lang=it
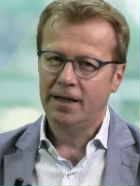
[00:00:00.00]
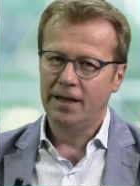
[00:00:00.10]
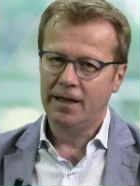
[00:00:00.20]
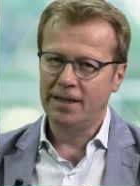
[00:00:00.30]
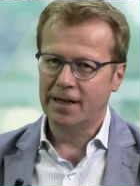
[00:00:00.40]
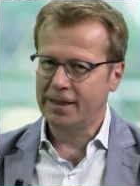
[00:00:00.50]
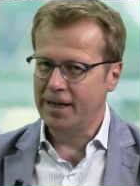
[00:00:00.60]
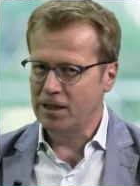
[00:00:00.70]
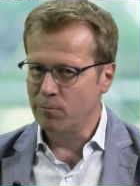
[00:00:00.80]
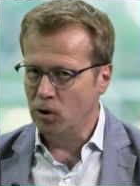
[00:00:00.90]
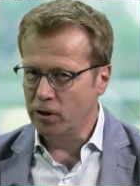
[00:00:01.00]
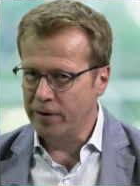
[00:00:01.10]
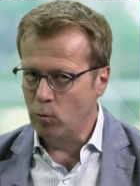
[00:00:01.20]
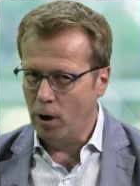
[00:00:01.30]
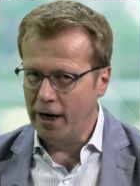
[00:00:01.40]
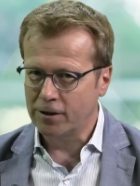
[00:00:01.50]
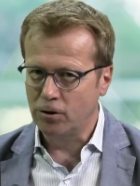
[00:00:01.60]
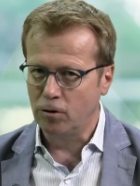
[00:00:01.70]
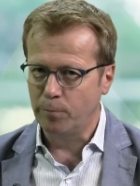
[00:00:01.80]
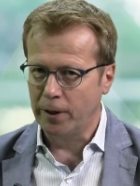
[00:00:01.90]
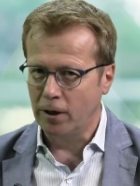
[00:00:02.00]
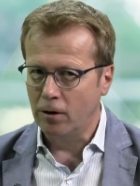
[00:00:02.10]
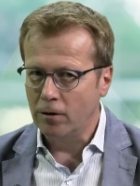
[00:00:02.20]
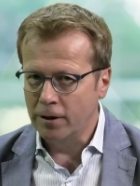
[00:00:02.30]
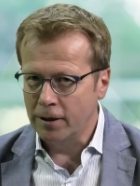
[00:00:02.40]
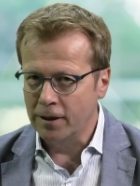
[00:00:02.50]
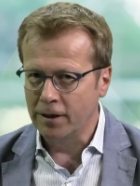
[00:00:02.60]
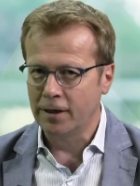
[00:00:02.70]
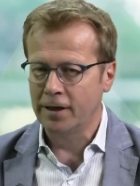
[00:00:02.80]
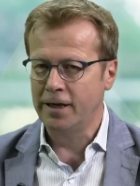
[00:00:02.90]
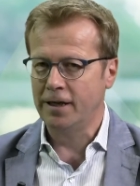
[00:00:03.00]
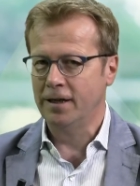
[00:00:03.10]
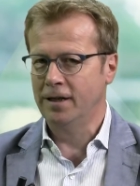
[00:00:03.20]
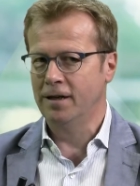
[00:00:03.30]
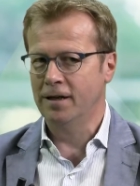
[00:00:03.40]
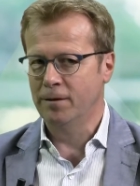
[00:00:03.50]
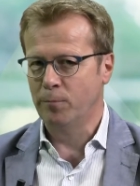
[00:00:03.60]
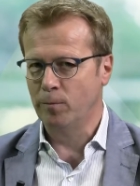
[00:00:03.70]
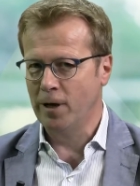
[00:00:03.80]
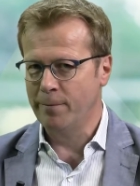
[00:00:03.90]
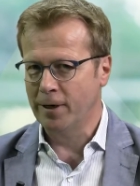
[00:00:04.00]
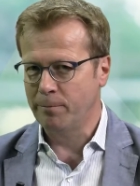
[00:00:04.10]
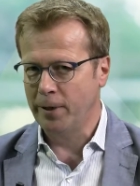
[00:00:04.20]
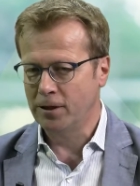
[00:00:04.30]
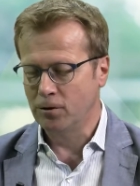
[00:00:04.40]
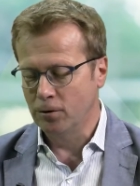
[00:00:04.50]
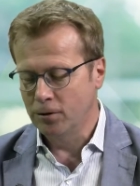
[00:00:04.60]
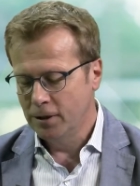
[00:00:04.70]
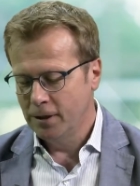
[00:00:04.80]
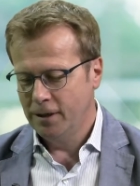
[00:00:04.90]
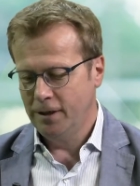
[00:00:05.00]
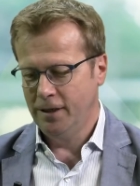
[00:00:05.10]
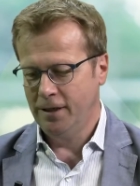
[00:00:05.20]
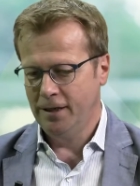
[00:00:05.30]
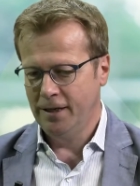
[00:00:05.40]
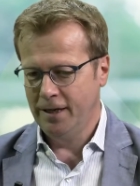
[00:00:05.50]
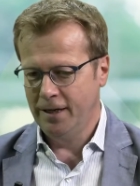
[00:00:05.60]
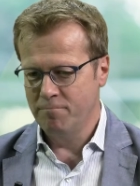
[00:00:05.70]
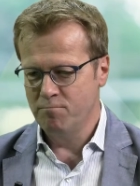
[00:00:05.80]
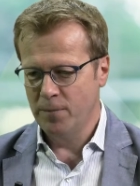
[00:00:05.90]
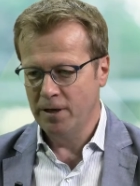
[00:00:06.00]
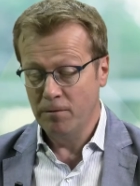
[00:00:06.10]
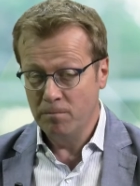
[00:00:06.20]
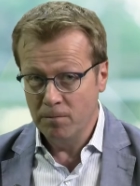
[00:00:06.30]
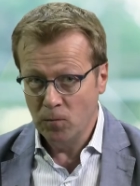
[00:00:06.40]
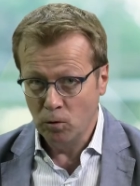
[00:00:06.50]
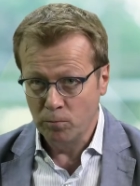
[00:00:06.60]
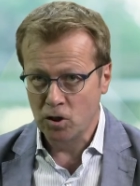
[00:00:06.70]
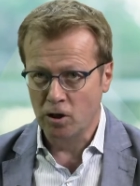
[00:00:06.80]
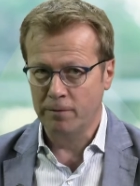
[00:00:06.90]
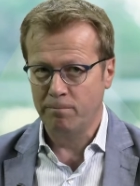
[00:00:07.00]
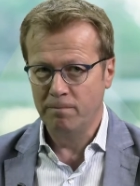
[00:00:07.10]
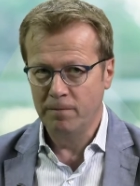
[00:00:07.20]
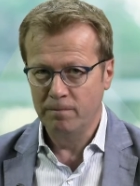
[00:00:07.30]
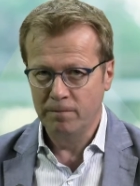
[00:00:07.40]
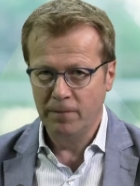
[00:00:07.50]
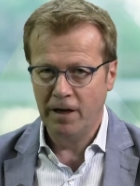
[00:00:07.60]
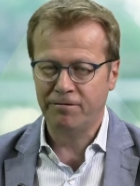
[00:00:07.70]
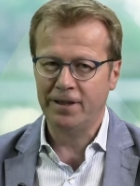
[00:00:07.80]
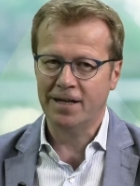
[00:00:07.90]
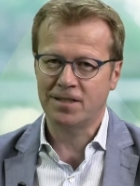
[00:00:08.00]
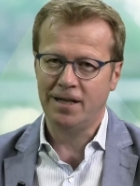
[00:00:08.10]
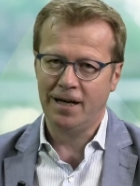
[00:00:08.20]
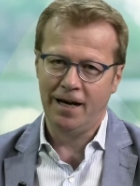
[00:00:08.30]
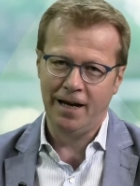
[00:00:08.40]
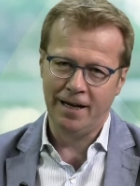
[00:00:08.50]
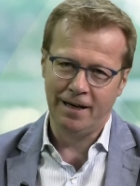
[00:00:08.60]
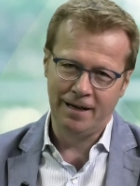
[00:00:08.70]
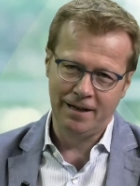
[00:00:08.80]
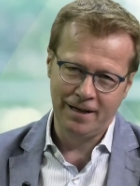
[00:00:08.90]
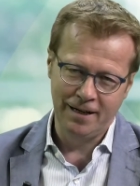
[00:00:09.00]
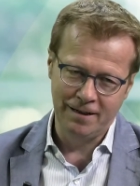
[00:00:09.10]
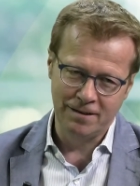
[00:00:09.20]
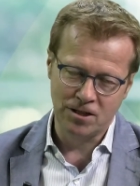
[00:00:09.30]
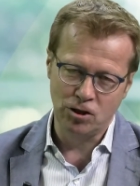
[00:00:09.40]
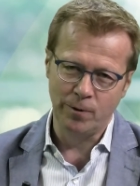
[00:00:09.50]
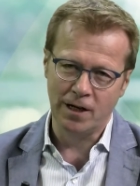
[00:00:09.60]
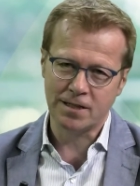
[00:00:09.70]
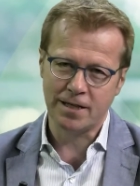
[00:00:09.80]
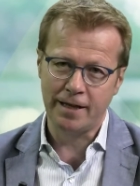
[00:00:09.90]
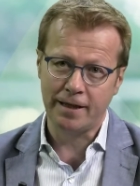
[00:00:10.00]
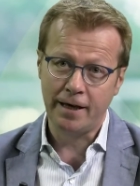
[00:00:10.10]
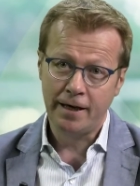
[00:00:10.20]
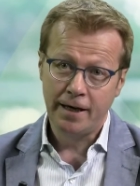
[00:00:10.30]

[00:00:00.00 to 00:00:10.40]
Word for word: idratati in modo adeguato, però eh, lì il problema, ripeto, eh, non bisogna affidarsi al sintomo della sete,